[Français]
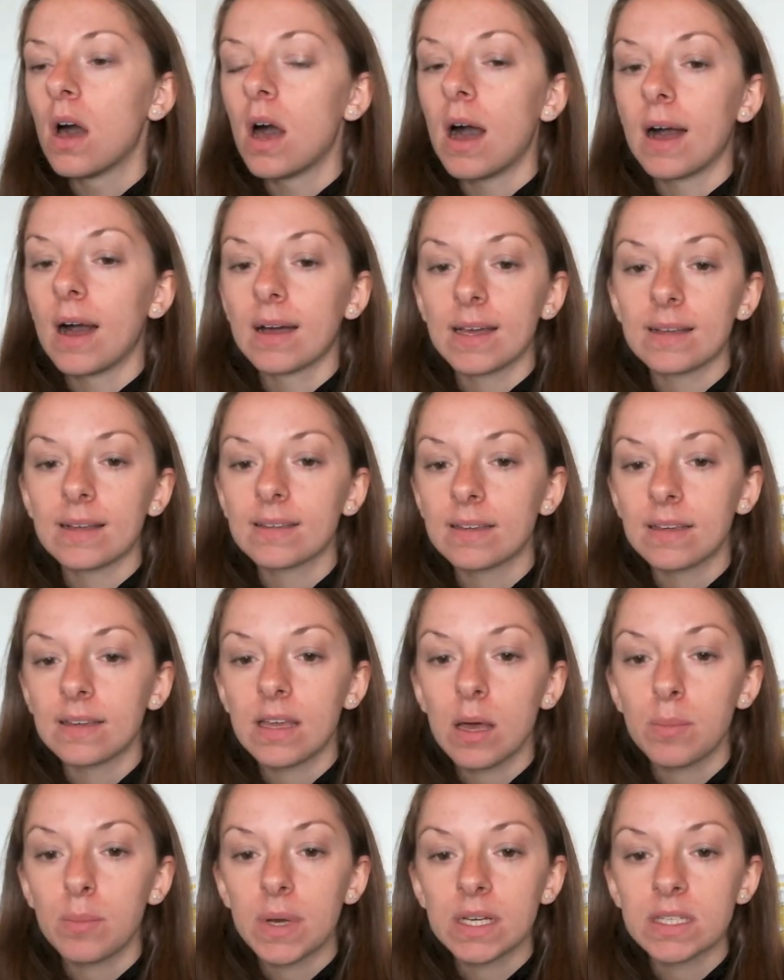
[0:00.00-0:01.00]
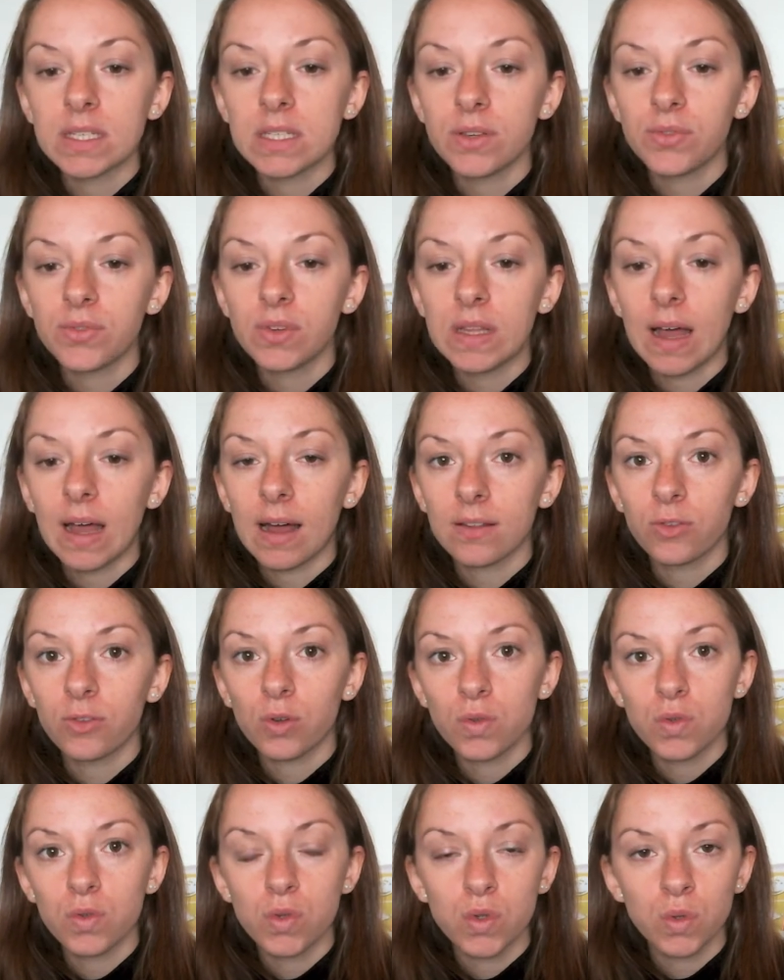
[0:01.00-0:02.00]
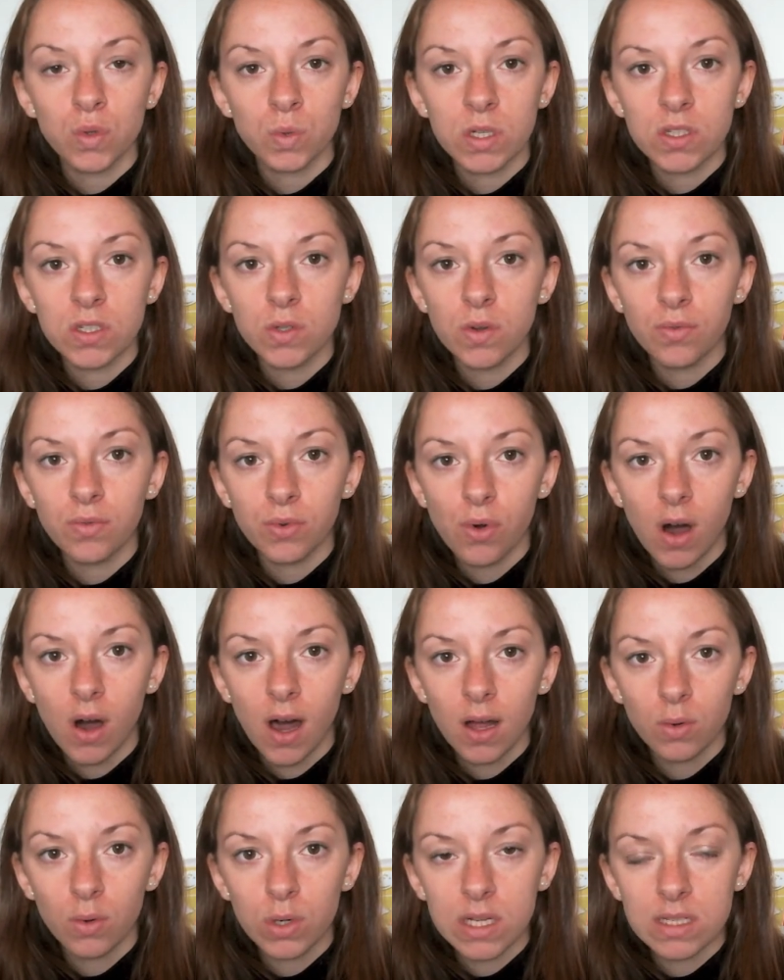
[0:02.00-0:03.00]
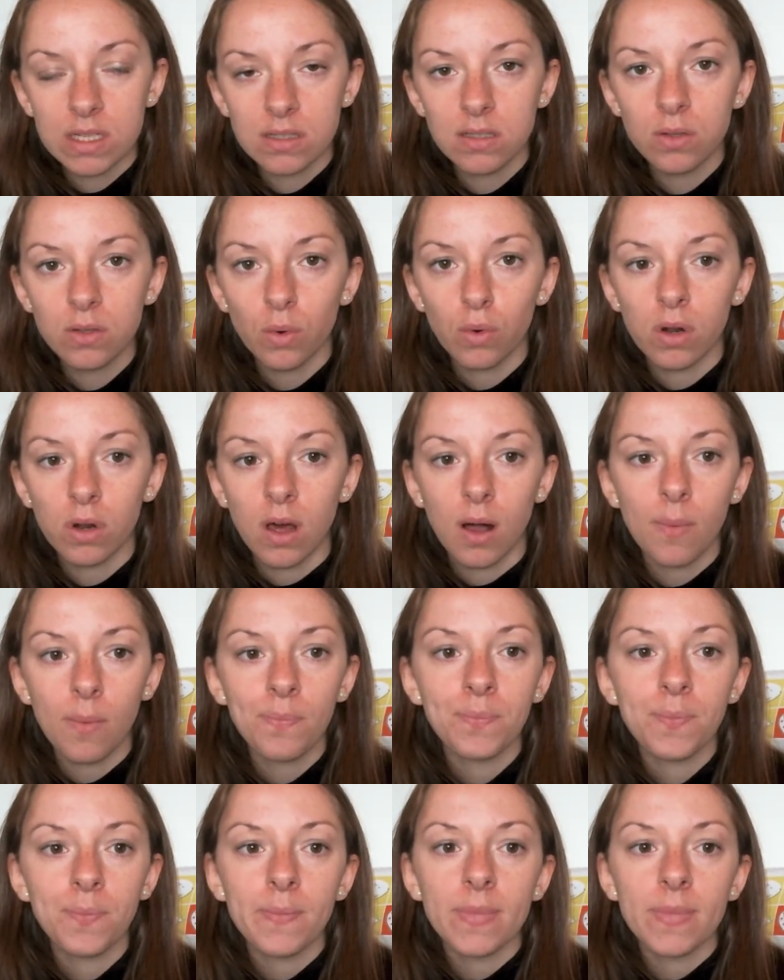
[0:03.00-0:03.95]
Un quatrième actif hydratant, ce sont les eaux florales ou les hydrolats.